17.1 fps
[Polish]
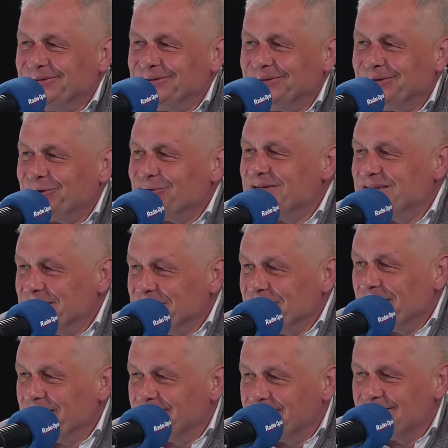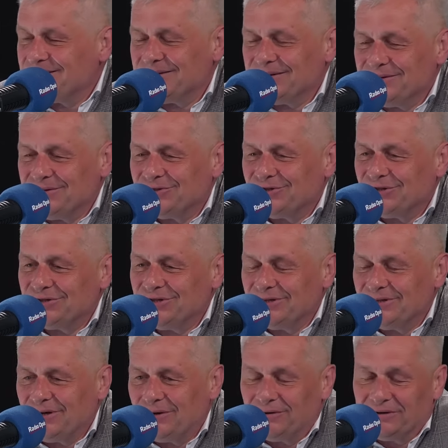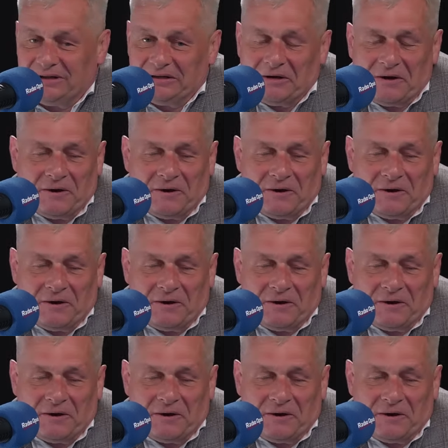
rodzynek z trzeciej drogi,